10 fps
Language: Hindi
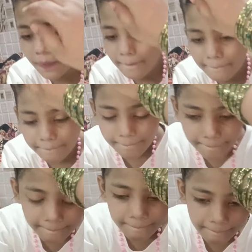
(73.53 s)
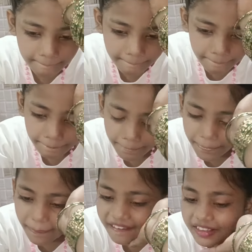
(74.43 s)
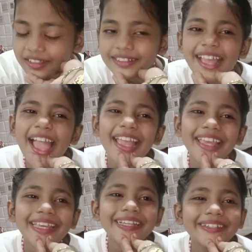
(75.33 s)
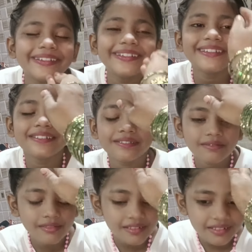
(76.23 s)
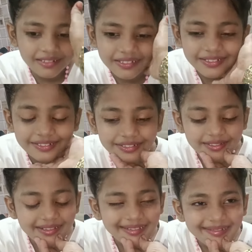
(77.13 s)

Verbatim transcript: हैप्पी बर्थडे प्रिंसेस मे गॉड गिव लॉन्ग लॉन्ग लाइफ